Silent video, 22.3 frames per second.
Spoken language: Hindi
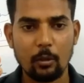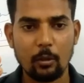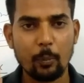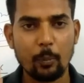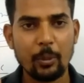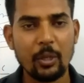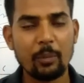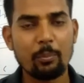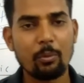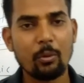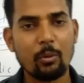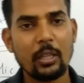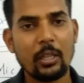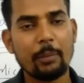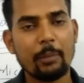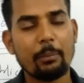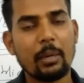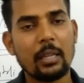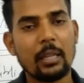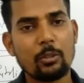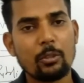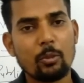ओपिनियन पोल की
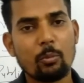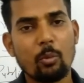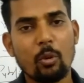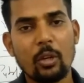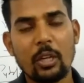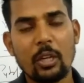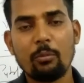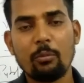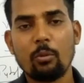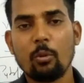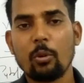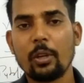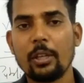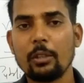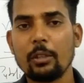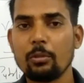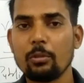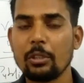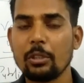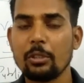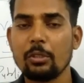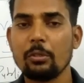बात जो बोल रहे वो होगी
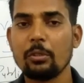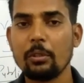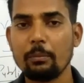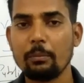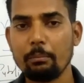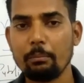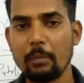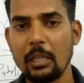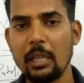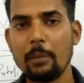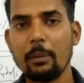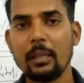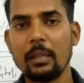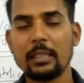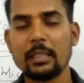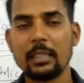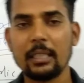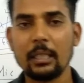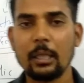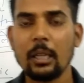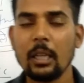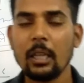तो सच बढ़िया बात
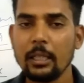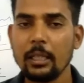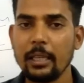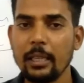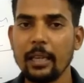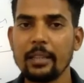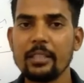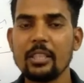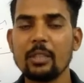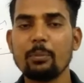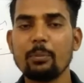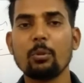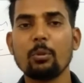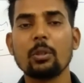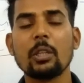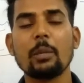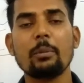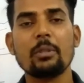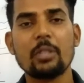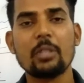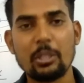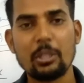है या एग्जिट पोल
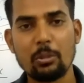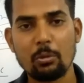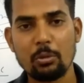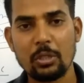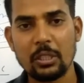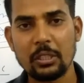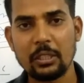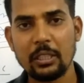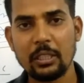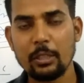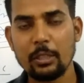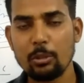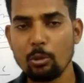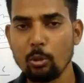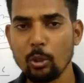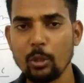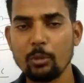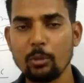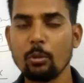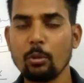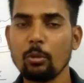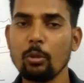की भी सच हो सकती है
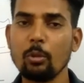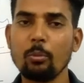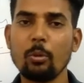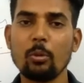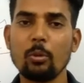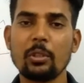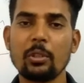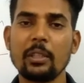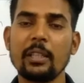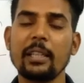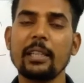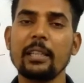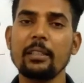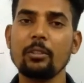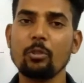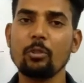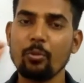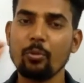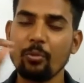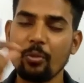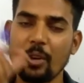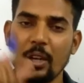झूठ दोनों भी हो सकती है लेकिन
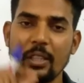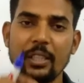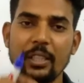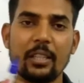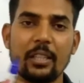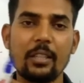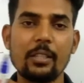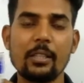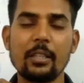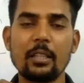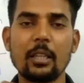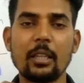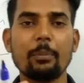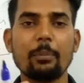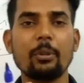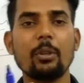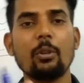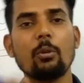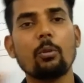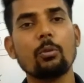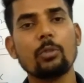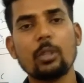जो फाइनल रिजल्ट
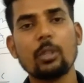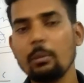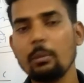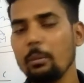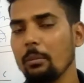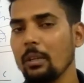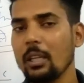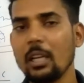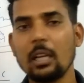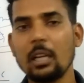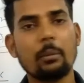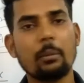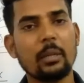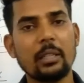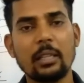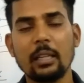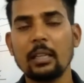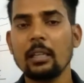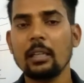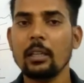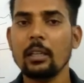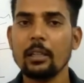अपने को तभी मिलेगा
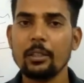भैया